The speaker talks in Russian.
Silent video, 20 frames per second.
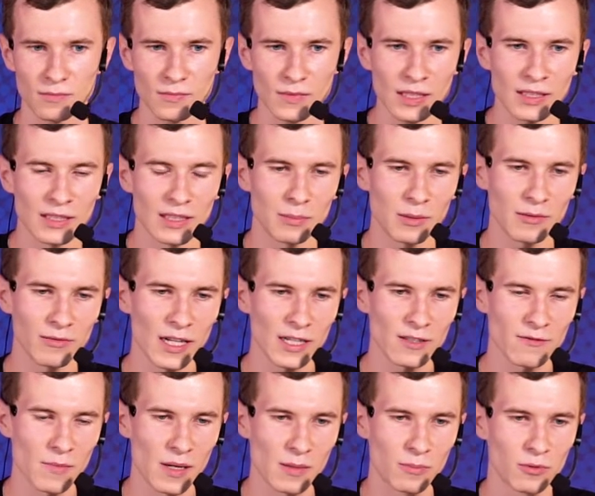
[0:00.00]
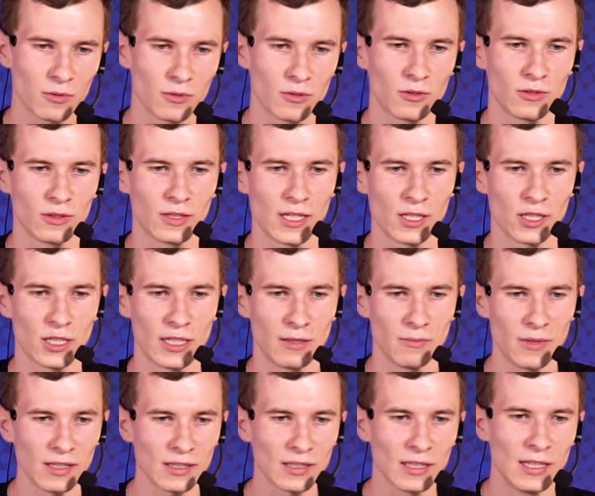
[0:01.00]
добавлять в мапу наш
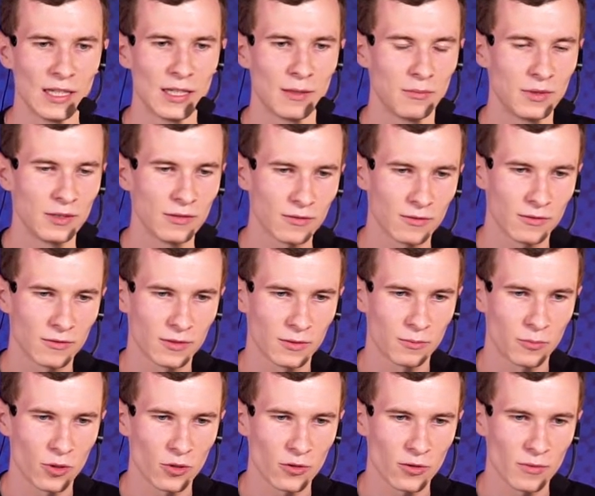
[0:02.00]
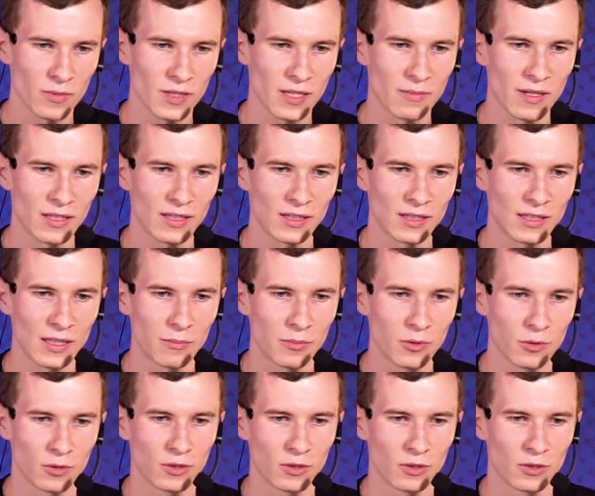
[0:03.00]
элемент, мы пользуемся метод compute,